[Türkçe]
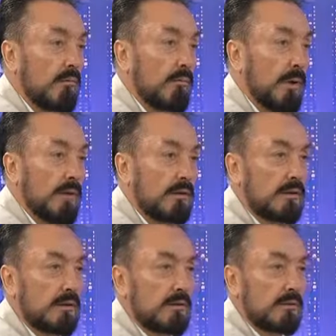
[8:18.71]

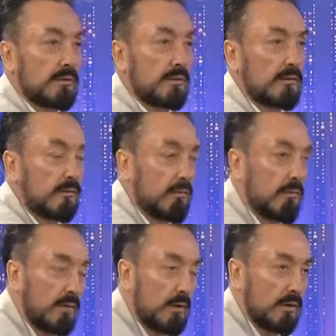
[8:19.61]
Mehdi'nin
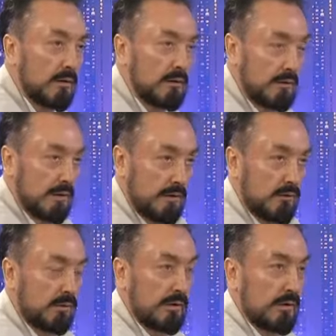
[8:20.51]
de
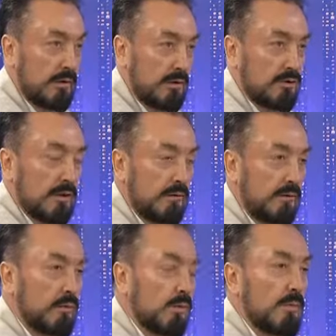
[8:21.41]
olayına işaret var.
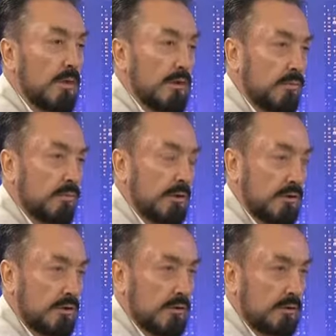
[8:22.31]
Ölüme buradaki
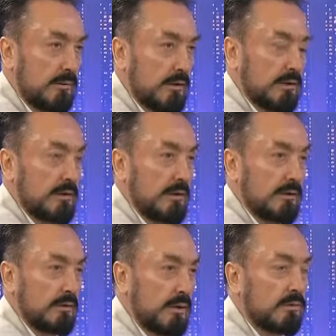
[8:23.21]
işaret tabi. Asıl
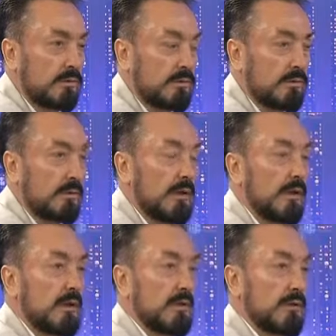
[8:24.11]
anlatılan odur.
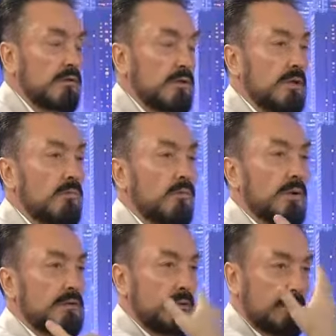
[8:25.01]
Canın
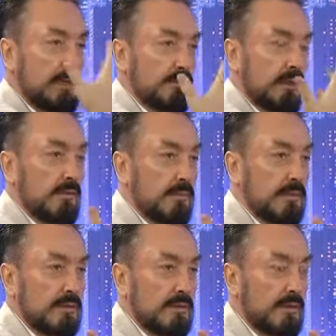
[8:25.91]
boğaza gelip
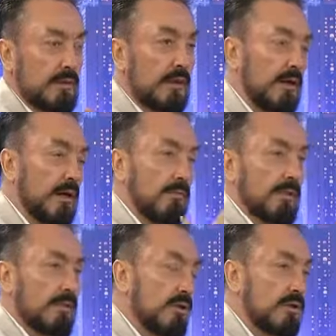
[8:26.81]
dayanması. Ama
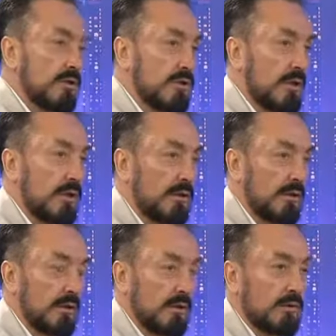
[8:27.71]
ikinci işaret
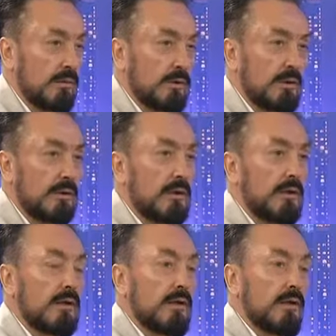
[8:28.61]
anlamı
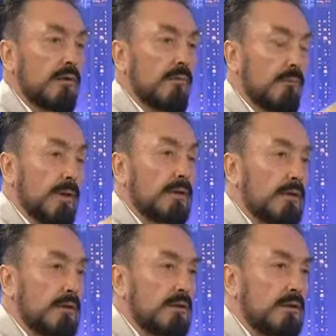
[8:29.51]

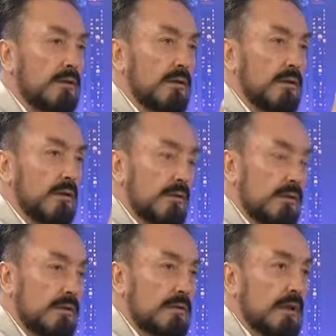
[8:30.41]
Mehdi'nin
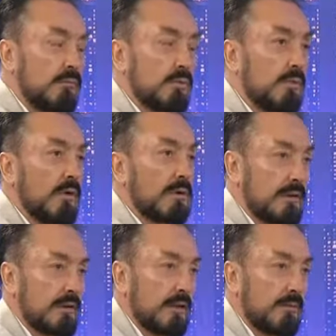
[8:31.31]
İstanbul
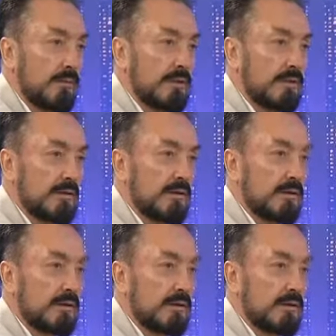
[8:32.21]
Boğazı'na gelmesi,